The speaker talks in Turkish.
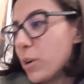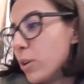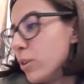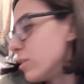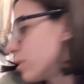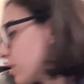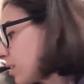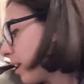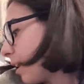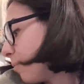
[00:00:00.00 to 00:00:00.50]
O
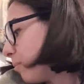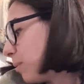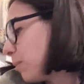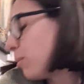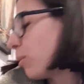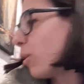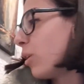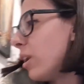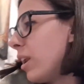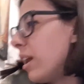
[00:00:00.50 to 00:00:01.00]
yüzden bir
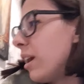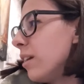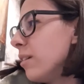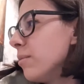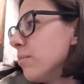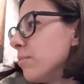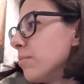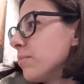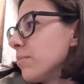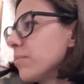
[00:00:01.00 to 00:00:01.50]
böyle
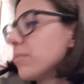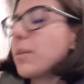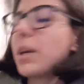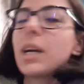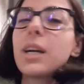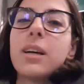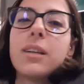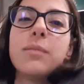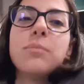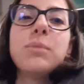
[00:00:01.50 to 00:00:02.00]

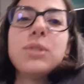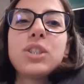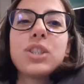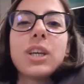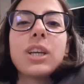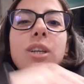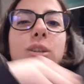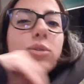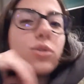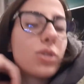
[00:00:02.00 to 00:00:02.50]
bakalım bir
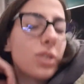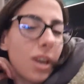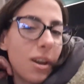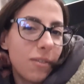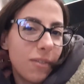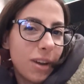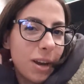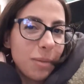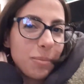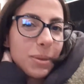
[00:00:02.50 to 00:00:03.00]
çeki
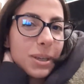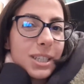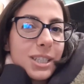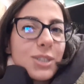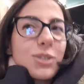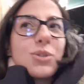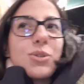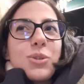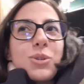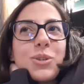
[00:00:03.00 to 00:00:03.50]
vermek
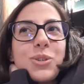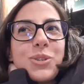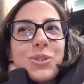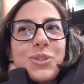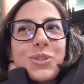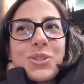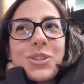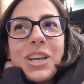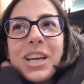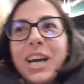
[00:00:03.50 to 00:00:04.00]
istiyorum.
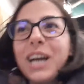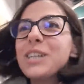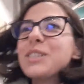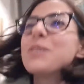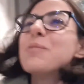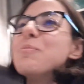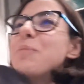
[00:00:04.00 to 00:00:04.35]
Aşkım